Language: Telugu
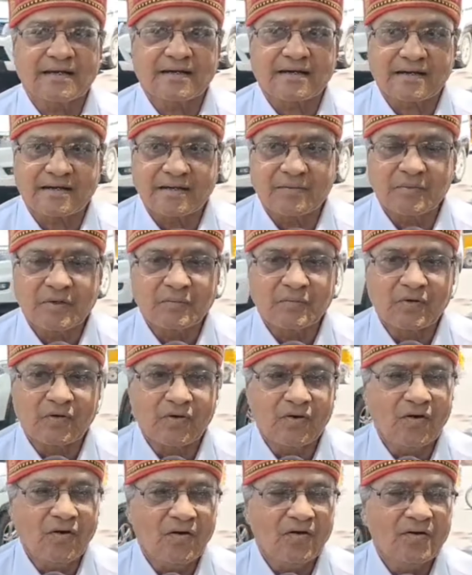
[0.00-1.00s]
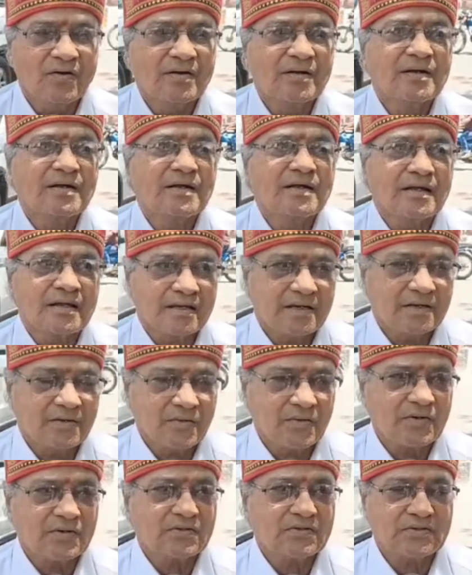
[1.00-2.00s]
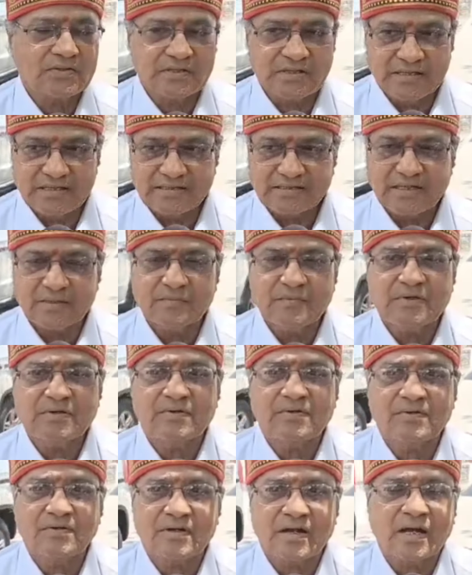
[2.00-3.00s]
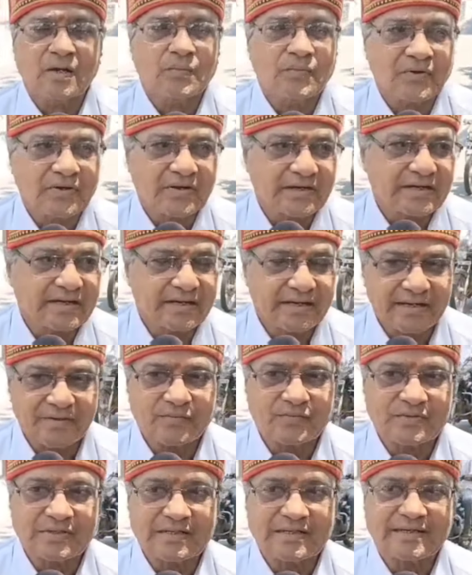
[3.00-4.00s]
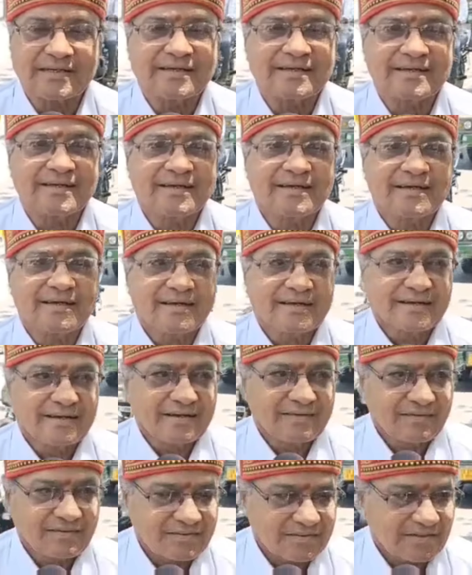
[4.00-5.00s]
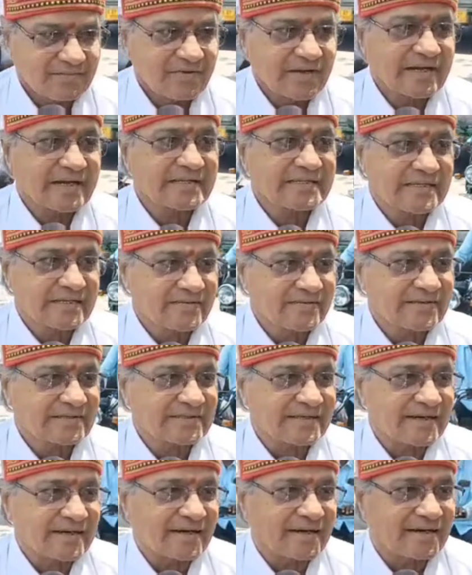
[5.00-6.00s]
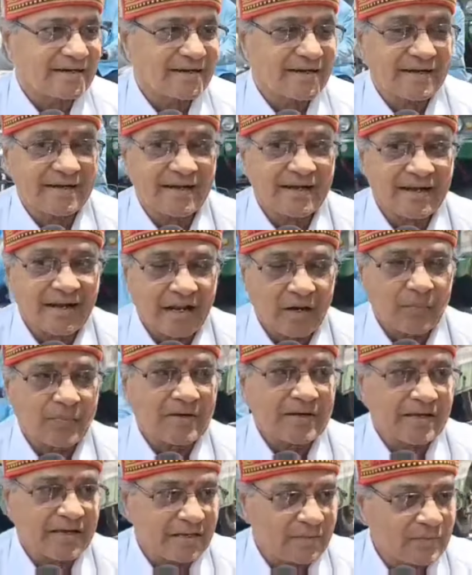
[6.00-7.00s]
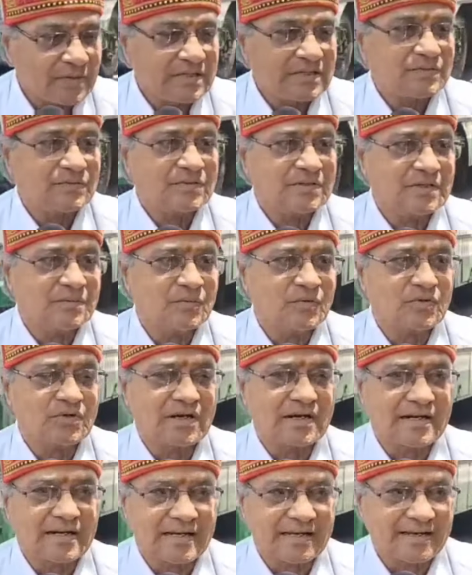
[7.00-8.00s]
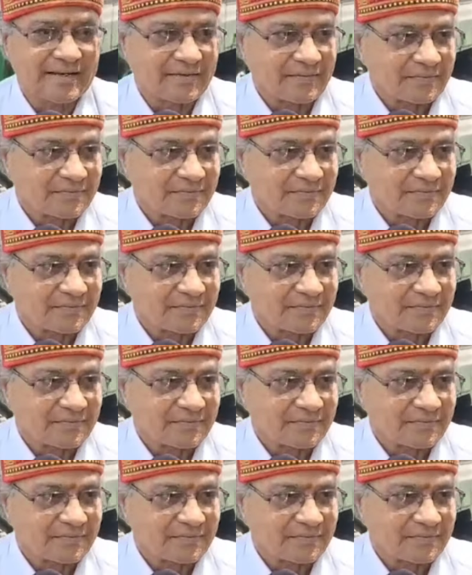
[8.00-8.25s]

గ్రామంలో ఈరోజు ఈ సమయంలో నలభై ఒక్క డిగ్రీ ఉంది ఎండ తీవ్రత నిన్న నలభై ఎనిమిది ఉంది మూడు గంటలకి